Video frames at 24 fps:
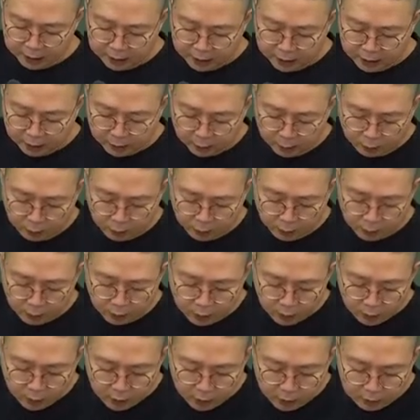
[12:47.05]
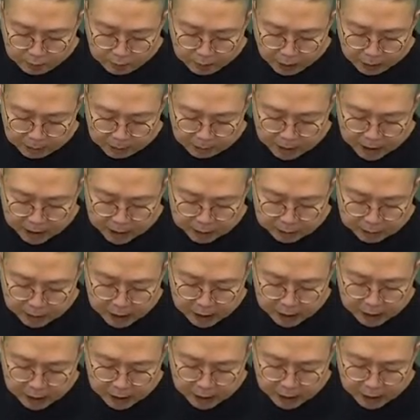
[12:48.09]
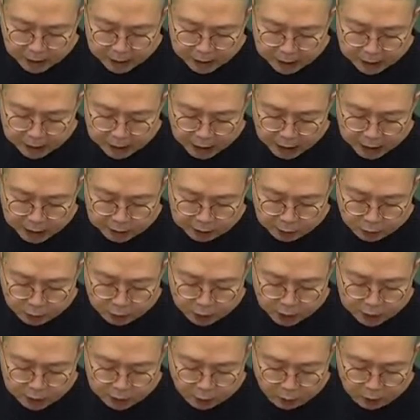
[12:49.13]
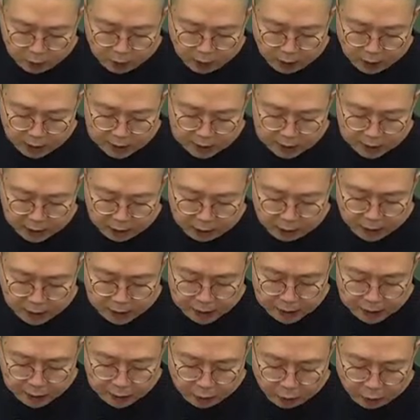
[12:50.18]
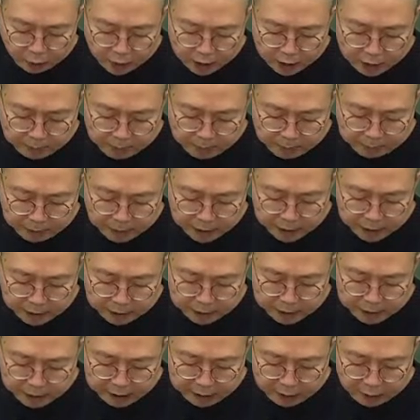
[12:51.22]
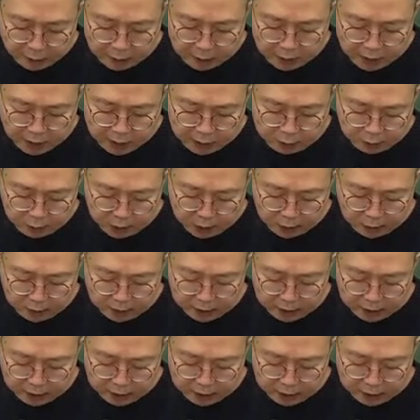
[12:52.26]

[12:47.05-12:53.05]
됐고 180일 이내에 제기하지 못한 정당한 사유가 있는 경우에는 180일이 경과한 후라도